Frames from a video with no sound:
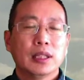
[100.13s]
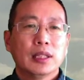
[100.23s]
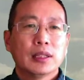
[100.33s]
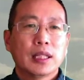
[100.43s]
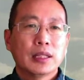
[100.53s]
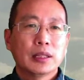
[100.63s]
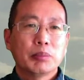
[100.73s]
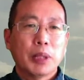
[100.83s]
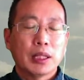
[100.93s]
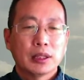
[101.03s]
但是
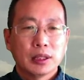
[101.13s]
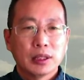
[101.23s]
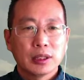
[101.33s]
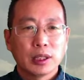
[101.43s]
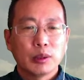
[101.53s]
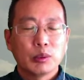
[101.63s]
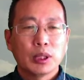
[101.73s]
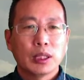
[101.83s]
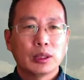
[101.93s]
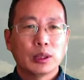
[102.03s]
把四层楼
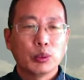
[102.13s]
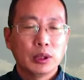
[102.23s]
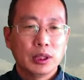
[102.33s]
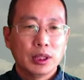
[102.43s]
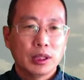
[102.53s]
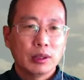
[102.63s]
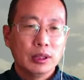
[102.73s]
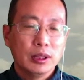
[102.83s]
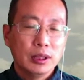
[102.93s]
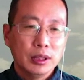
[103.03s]
的都接到
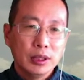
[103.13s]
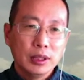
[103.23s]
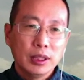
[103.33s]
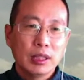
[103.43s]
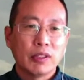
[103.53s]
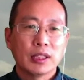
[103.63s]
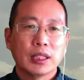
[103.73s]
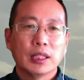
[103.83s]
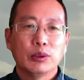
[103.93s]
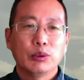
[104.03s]
一个房
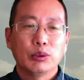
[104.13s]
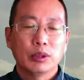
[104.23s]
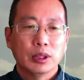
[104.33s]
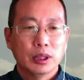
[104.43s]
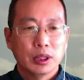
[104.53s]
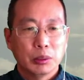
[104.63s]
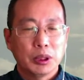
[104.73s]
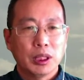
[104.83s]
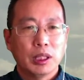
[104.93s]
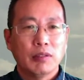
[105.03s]
间里去，是不是
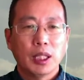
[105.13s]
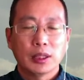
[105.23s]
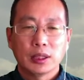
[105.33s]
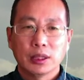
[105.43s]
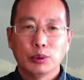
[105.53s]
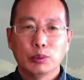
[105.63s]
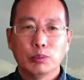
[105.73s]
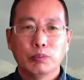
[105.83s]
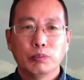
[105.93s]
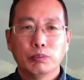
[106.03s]
合法，这个就
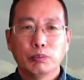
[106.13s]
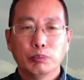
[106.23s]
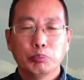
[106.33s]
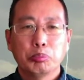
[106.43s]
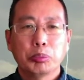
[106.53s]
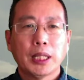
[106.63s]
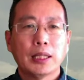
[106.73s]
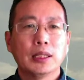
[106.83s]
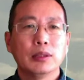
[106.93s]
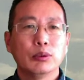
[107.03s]
不太
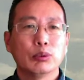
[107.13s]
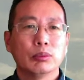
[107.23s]
清楚。